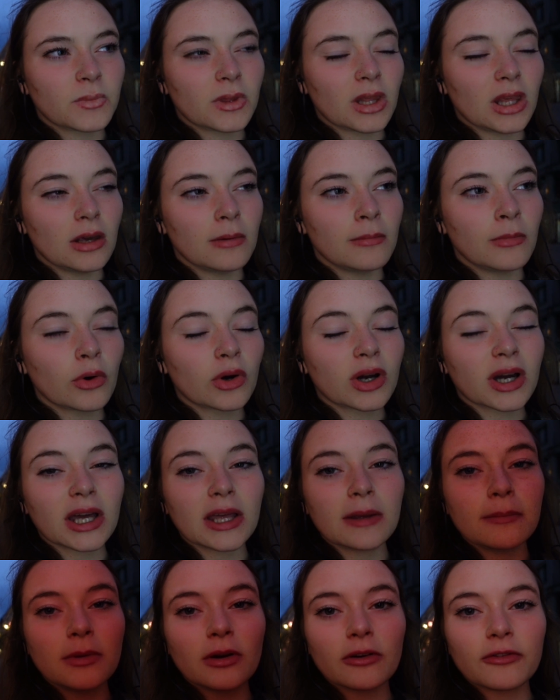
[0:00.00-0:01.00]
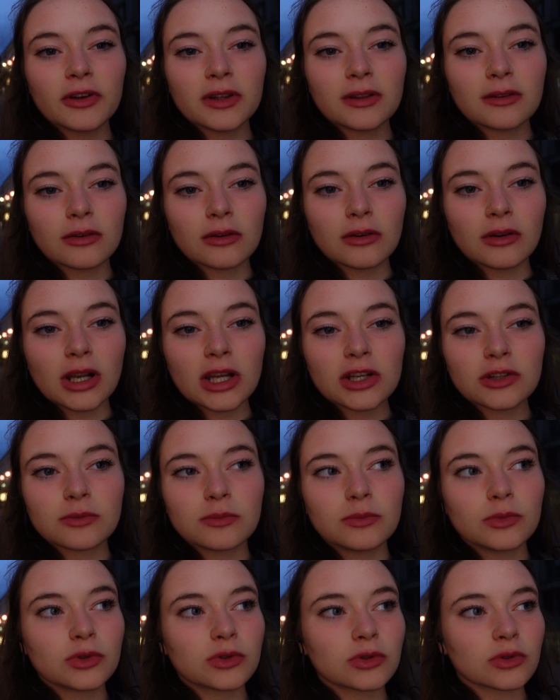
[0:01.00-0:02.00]
et m'ancrer, mais en fait, là, je
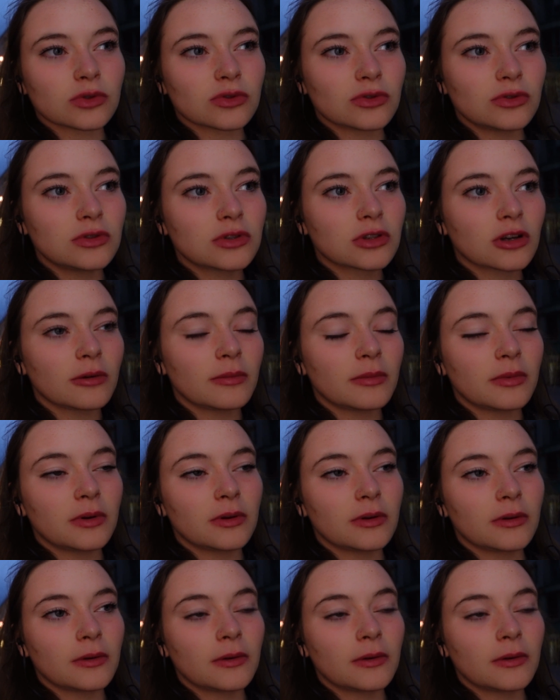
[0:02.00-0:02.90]
me sens juste comme.